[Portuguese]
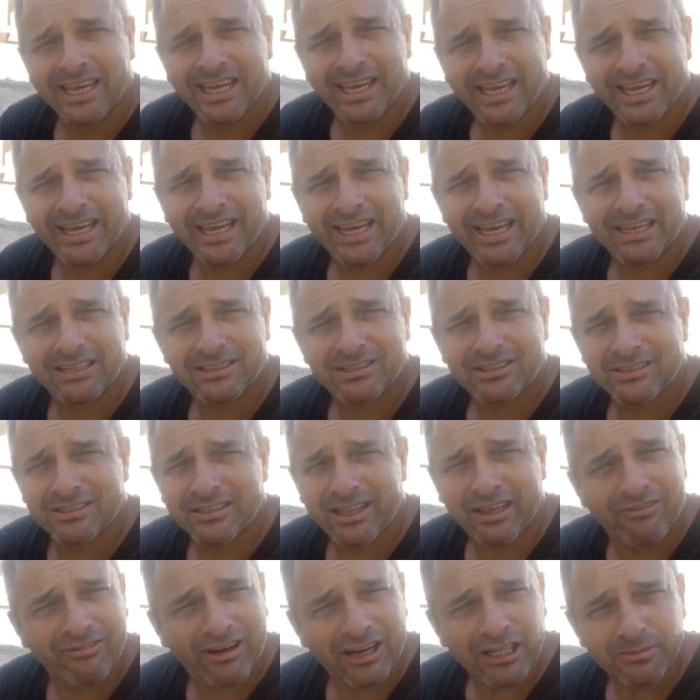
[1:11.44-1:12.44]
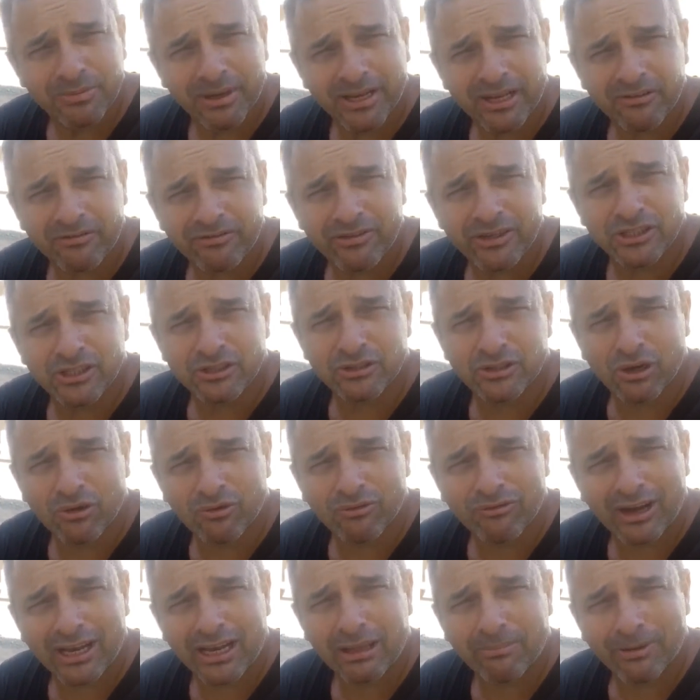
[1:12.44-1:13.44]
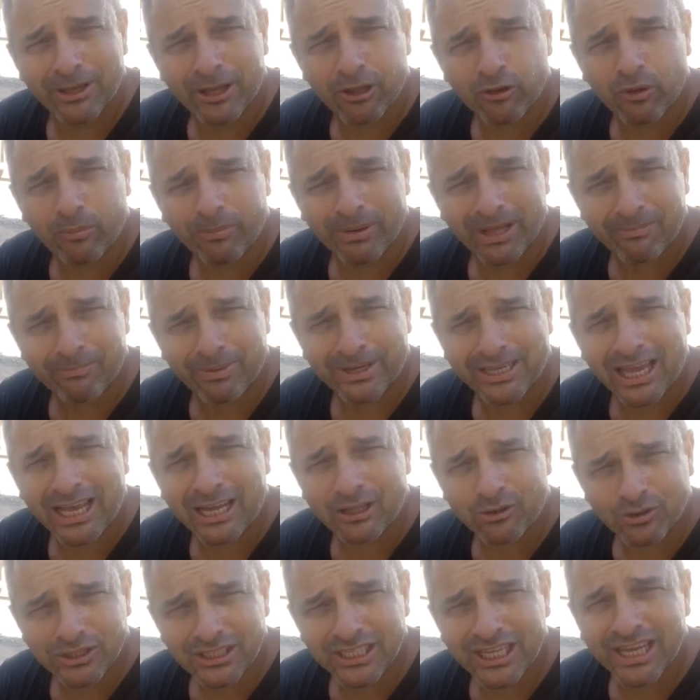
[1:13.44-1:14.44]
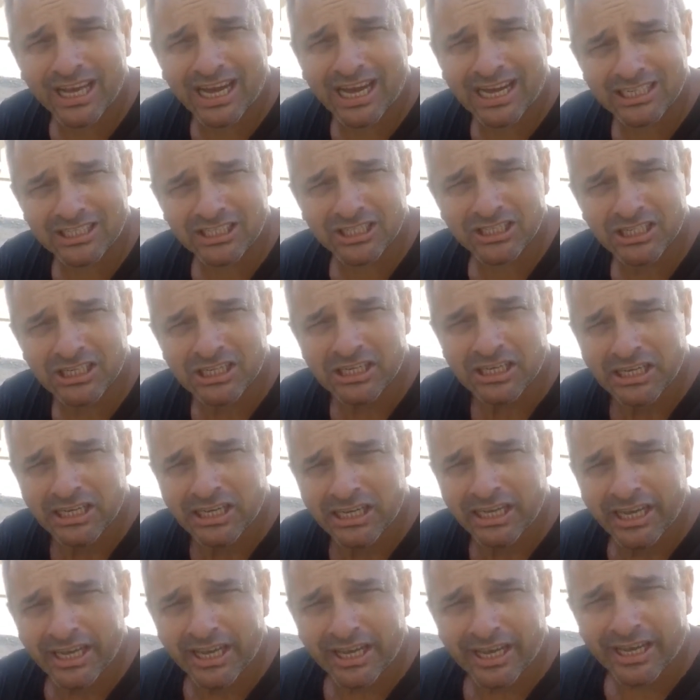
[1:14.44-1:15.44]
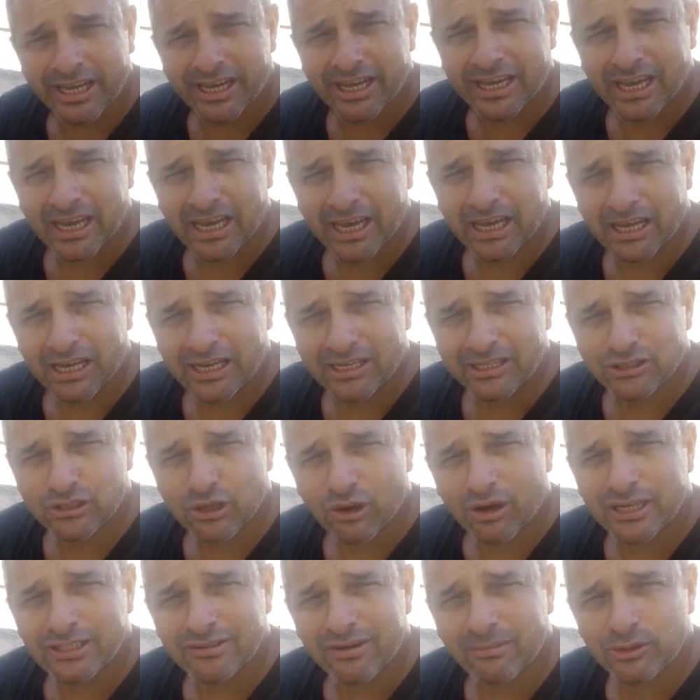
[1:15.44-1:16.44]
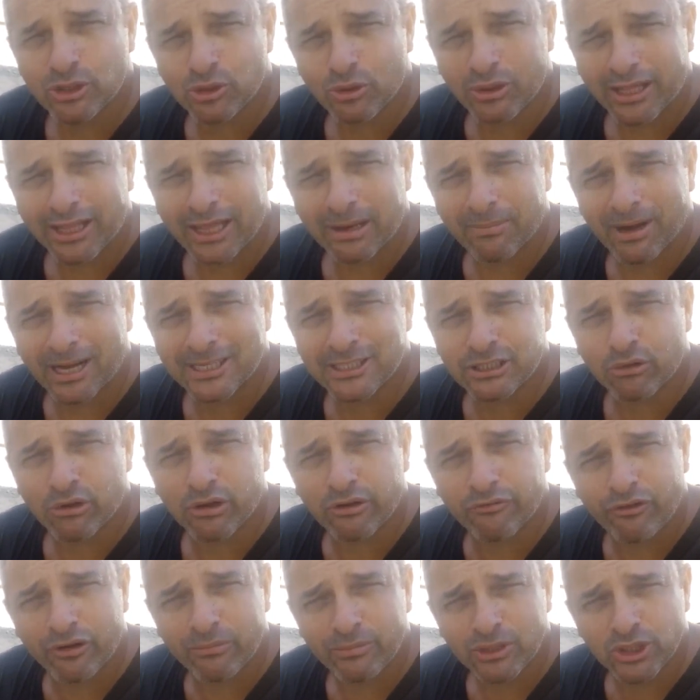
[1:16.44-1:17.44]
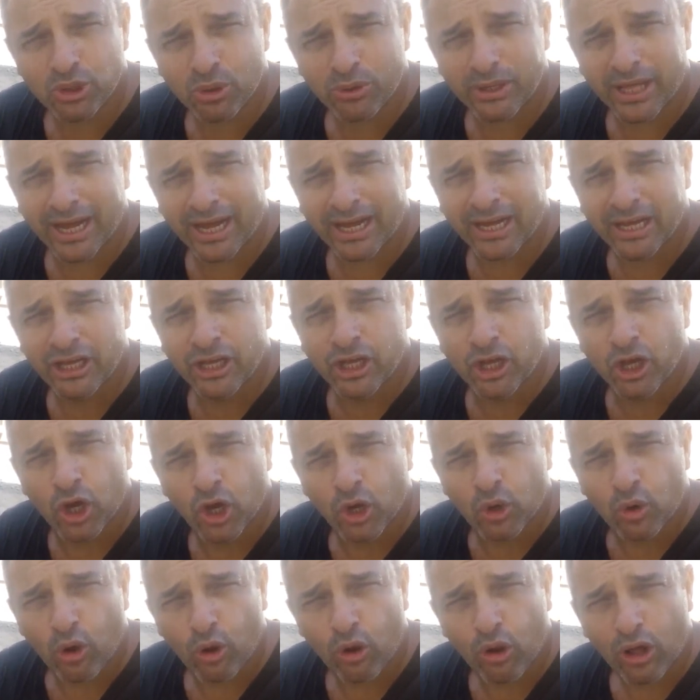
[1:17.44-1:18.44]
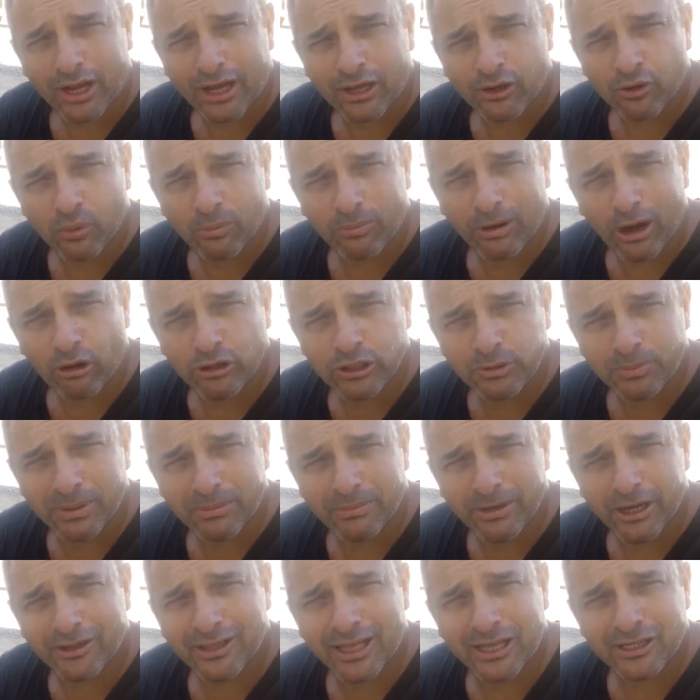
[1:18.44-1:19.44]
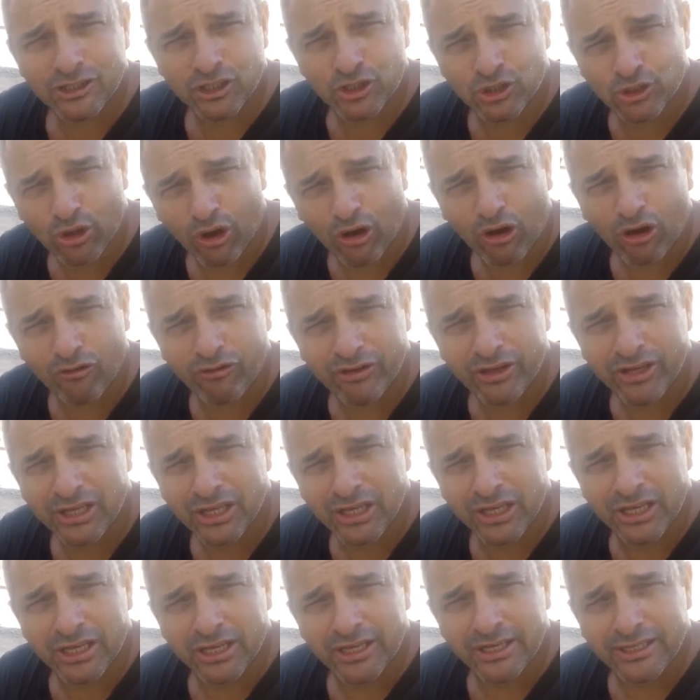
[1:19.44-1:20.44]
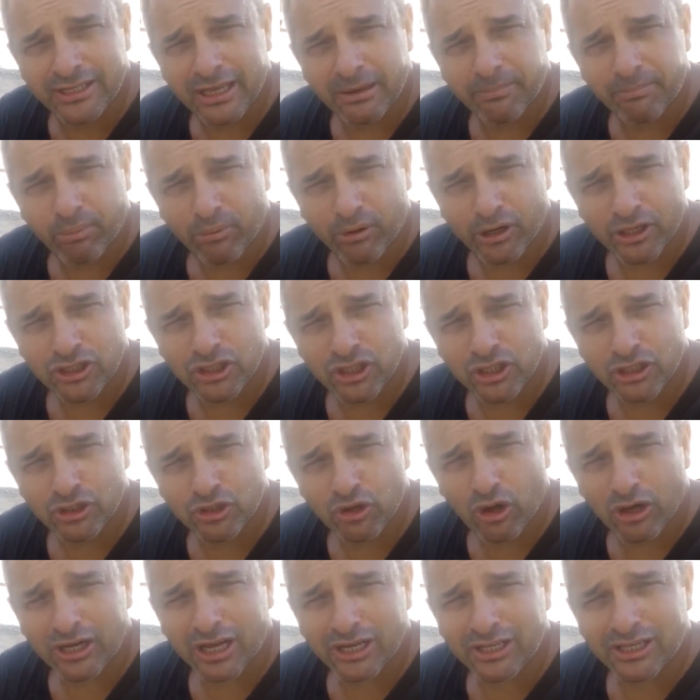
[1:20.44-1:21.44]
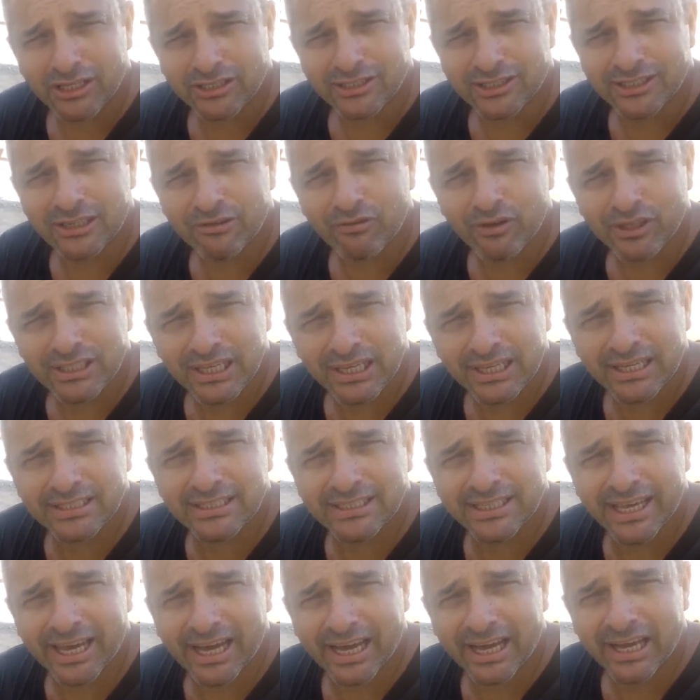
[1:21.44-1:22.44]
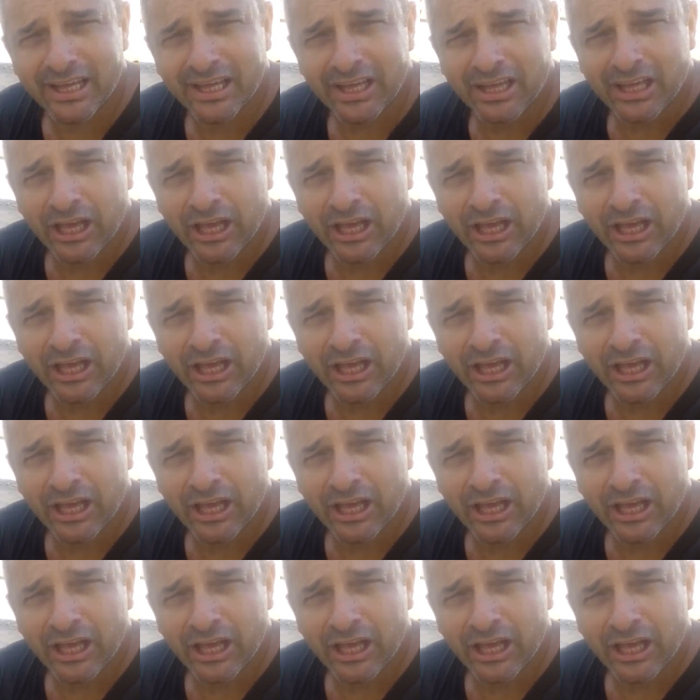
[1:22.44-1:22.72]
é, tem vários benefícios, então vale a pena comprar, paguei 14 reais. É, então a gente vai misturar na massa, quando for misturar, coloca no balde primeiro, né, dissolve e depois joga aqui. Se você quiser